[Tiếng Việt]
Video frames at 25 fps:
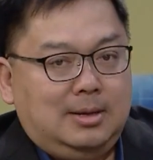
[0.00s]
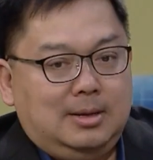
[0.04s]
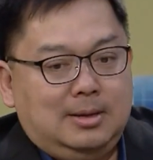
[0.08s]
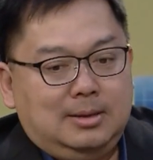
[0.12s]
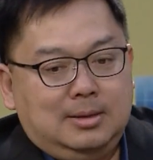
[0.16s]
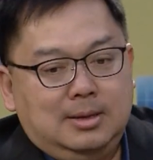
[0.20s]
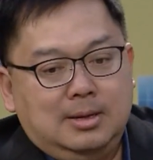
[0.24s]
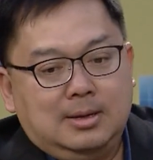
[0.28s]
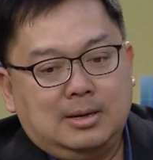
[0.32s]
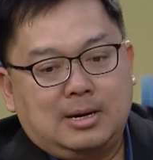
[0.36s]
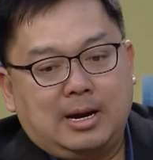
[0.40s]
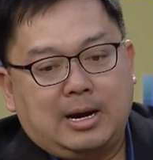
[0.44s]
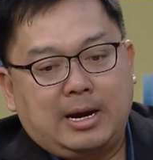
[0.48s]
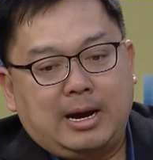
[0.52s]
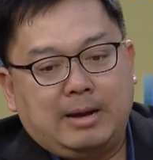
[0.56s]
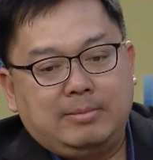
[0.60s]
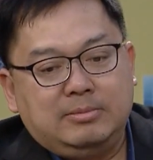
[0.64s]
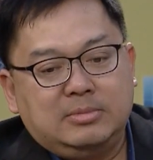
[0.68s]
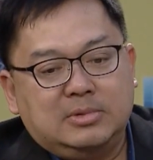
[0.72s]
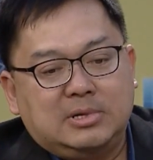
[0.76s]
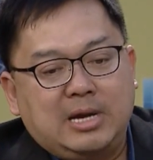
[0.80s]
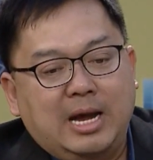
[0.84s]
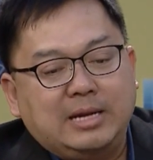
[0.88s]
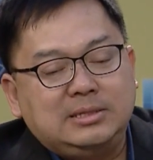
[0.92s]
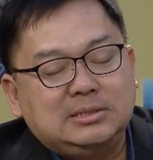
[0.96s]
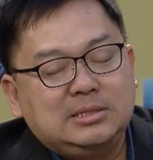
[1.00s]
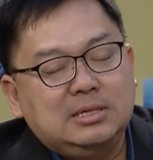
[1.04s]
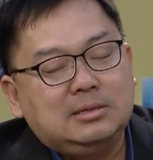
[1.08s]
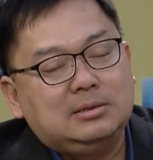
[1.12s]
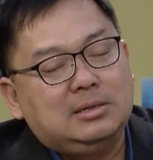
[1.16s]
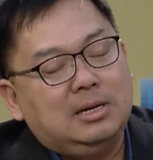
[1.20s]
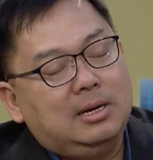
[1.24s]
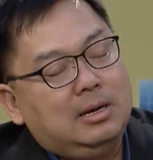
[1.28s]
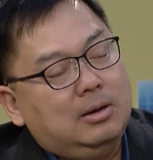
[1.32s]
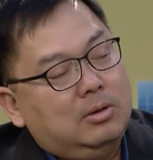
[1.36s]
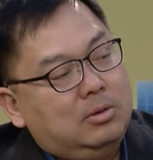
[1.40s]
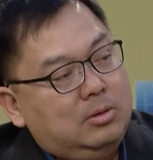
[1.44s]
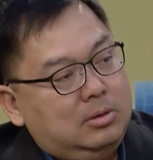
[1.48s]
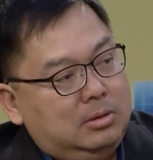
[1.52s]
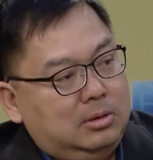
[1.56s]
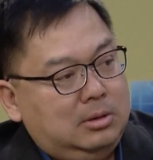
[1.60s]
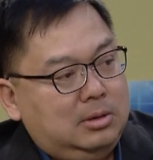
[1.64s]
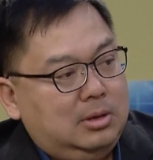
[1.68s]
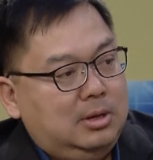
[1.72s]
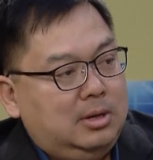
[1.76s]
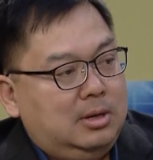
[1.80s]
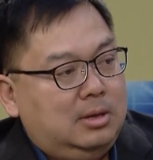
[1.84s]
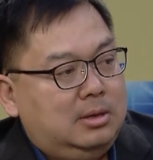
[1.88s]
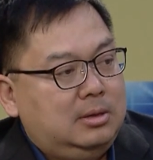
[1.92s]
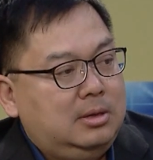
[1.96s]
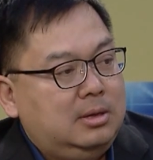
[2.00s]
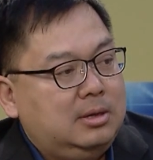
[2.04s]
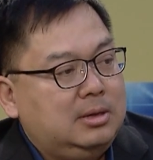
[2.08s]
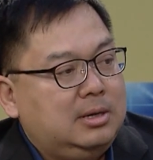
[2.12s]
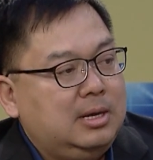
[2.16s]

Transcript: nhưng các em hết sức thiếu những